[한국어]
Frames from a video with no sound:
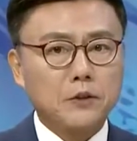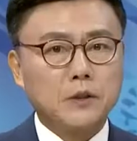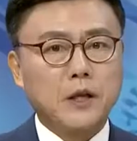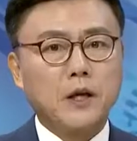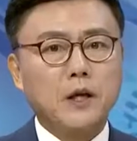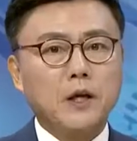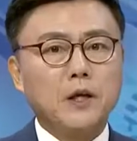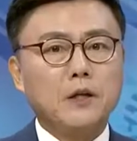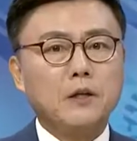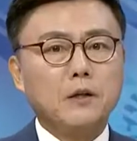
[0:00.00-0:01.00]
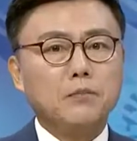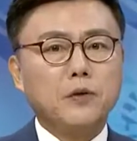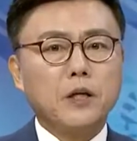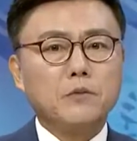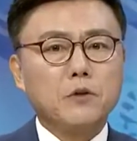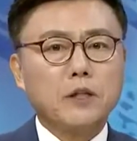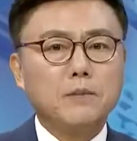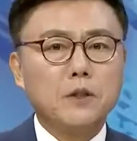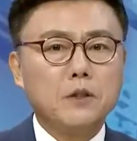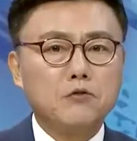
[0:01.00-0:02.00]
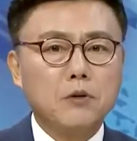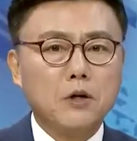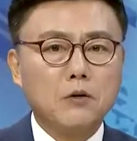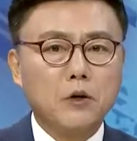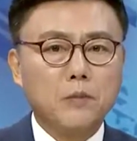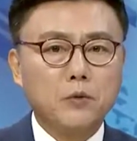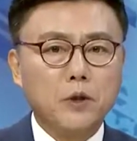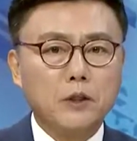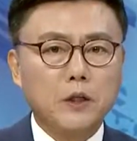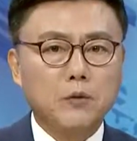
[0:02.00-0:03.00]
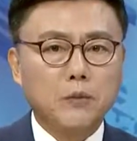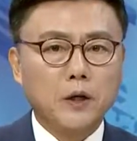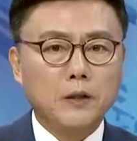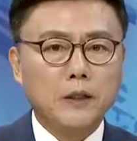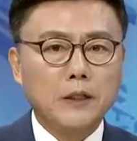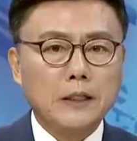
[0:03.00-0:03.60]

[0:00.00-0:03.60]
근데 이러한 프레임으로 삼는 이 중앙언론의 보도 행태를 보면